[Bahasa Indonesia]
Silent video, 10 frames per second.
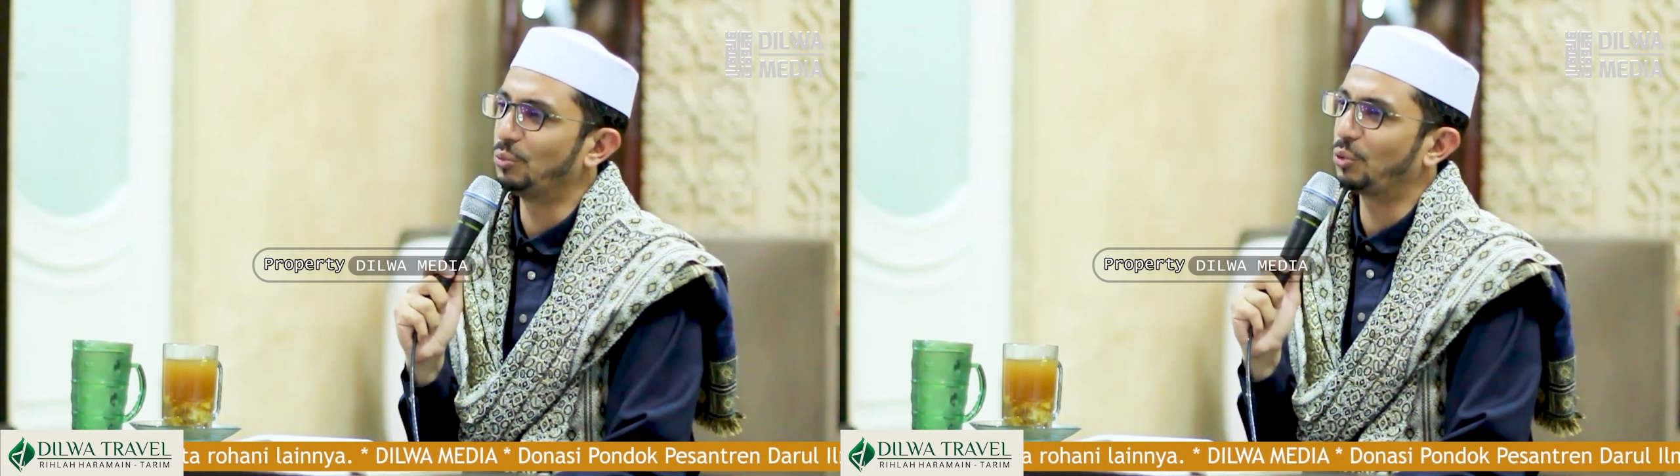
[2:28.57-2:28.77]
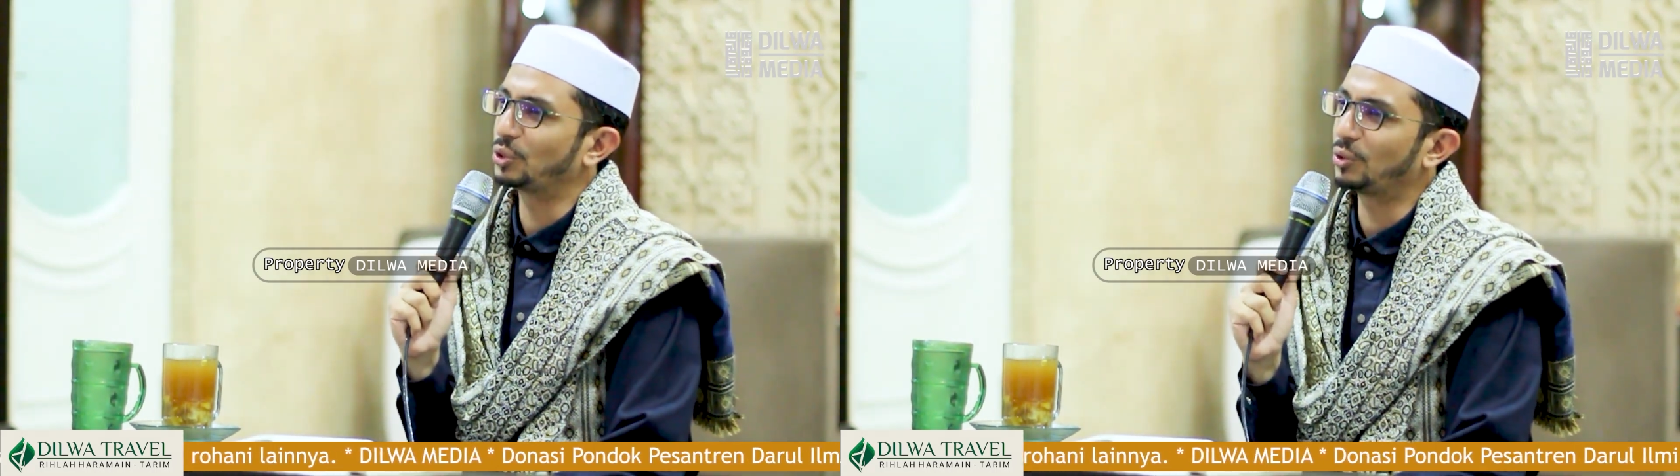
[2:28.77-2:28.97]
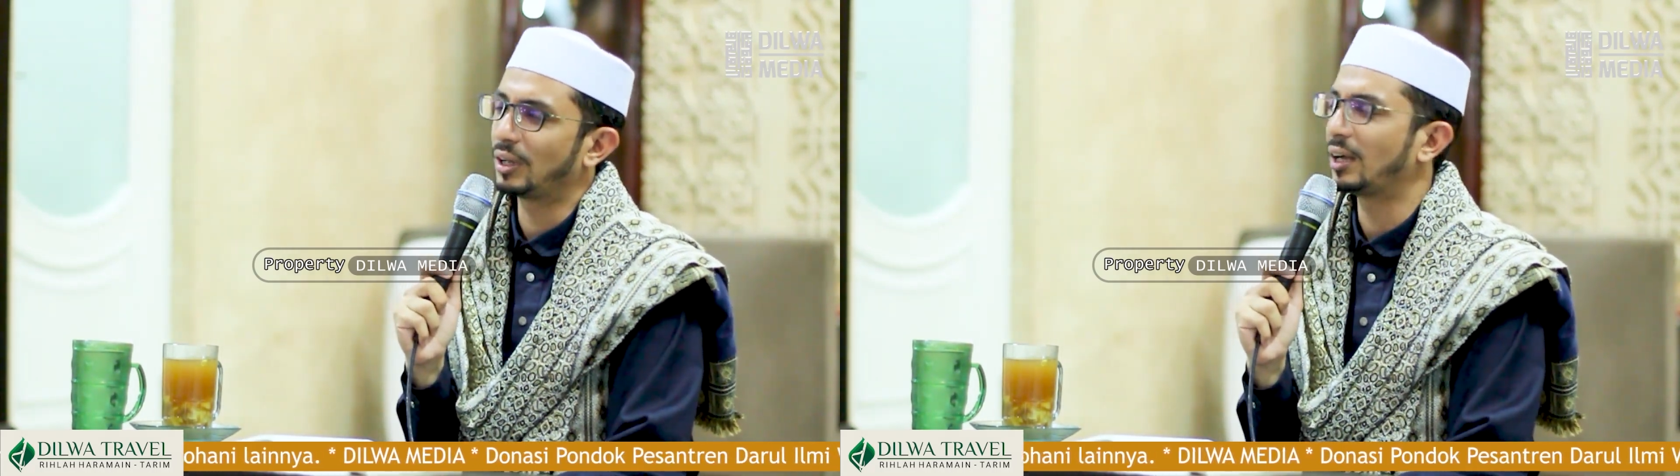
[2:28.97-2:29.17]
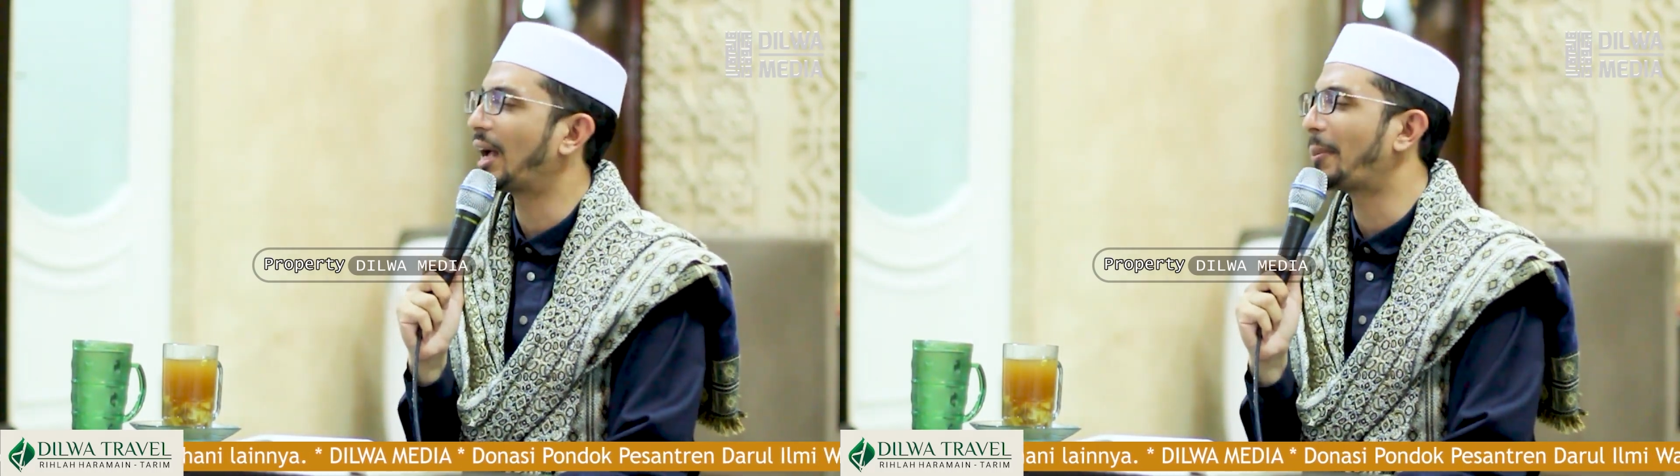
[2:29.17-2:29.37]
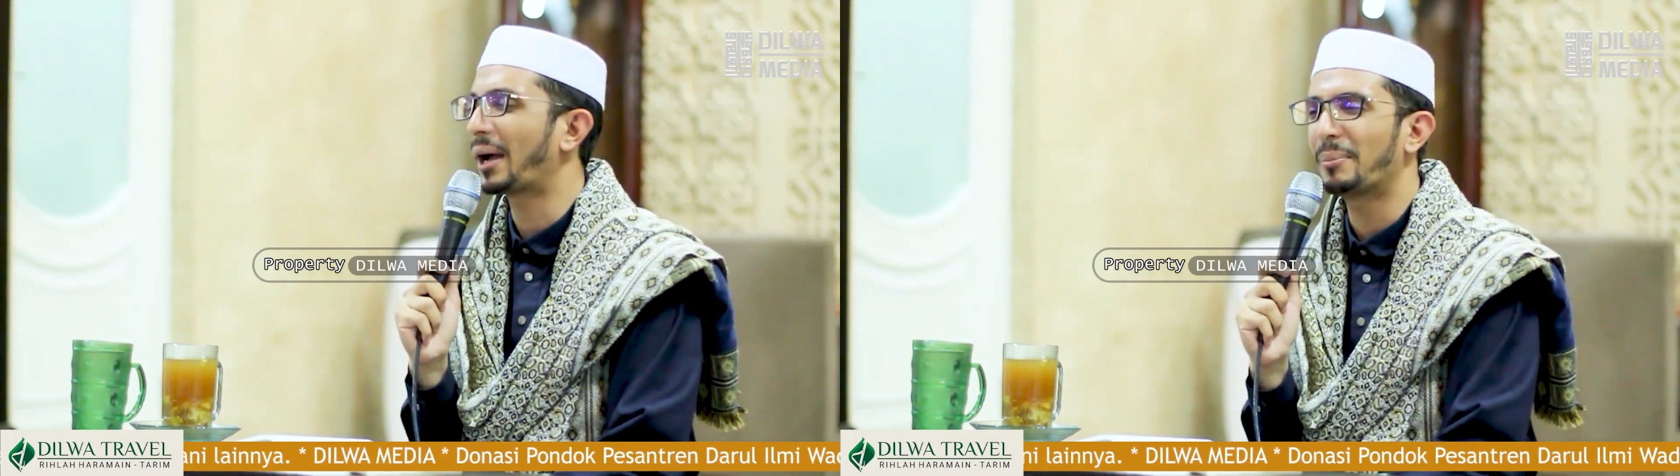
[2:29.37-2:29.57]
umur saya udah
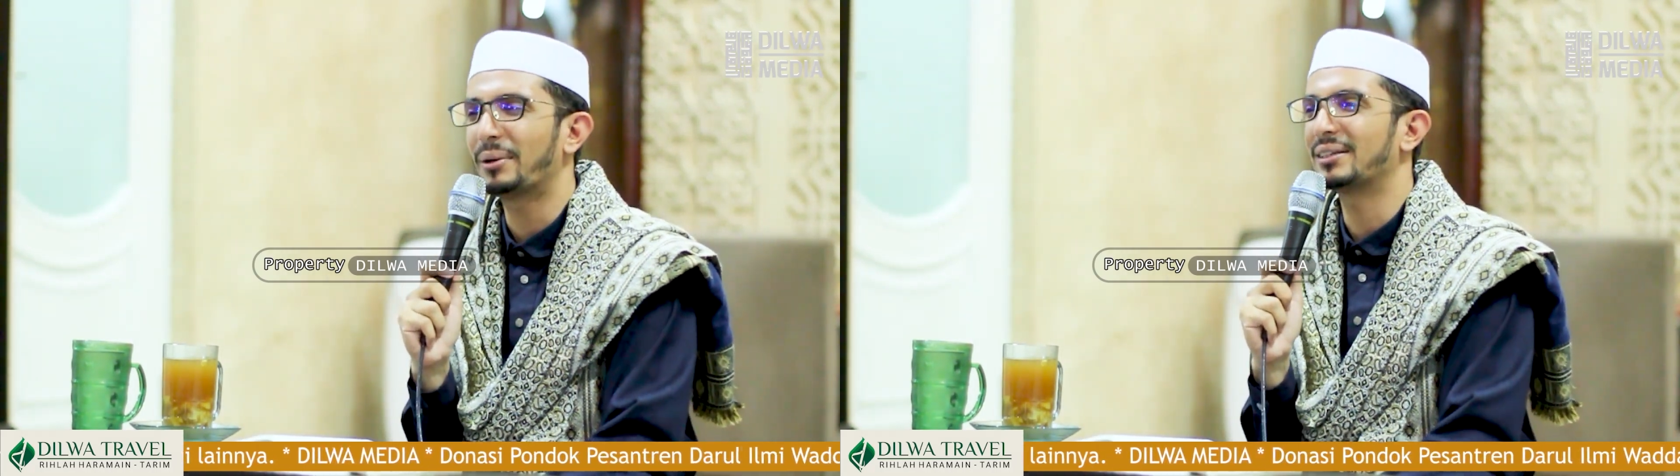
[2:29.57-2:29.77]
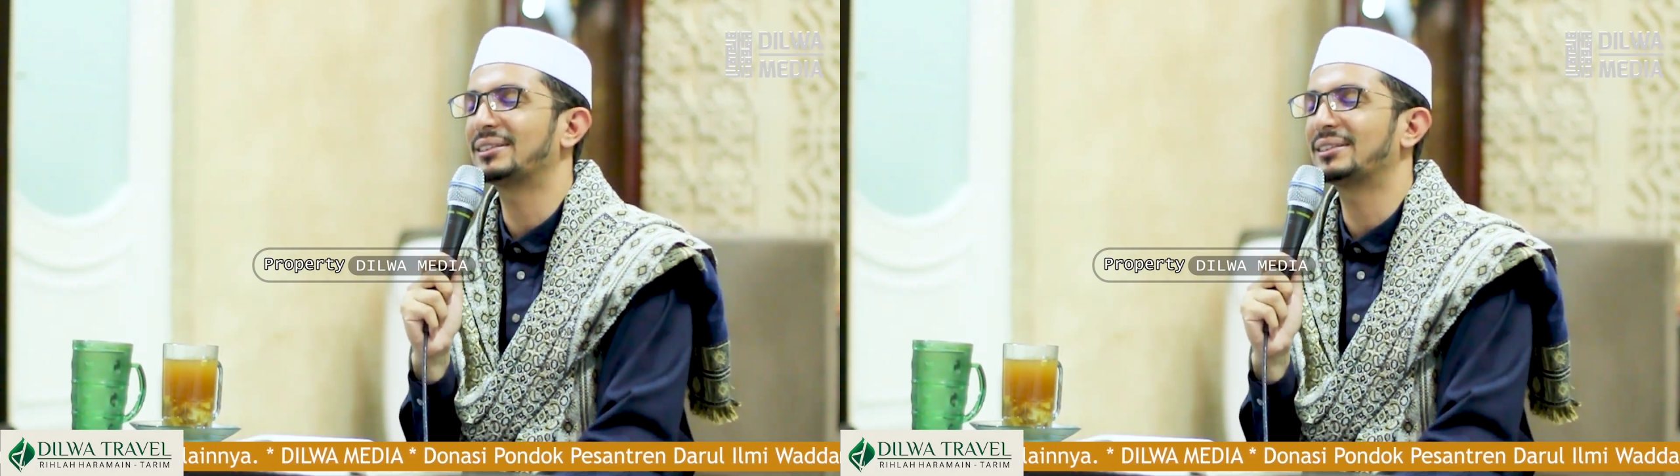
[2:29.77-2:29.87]
nggak apa-apa.